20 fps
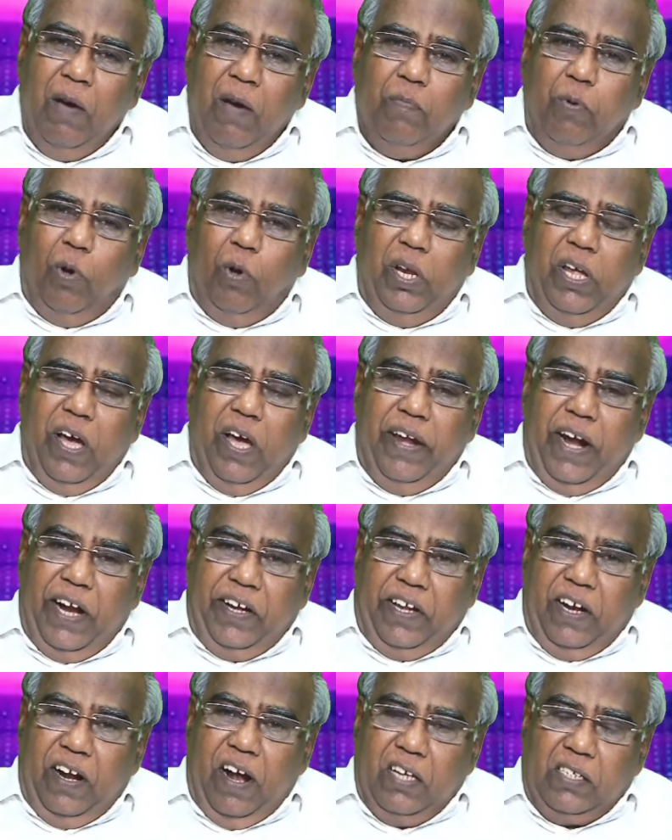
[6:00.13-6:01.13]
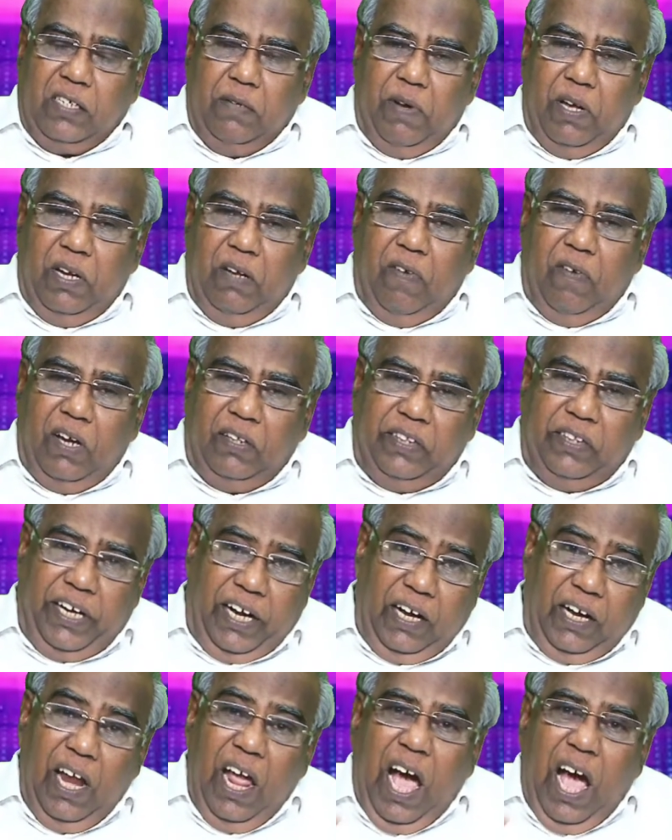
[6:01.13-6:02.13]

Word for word: போலியான அட்டகாசமான வார்த்தைகள்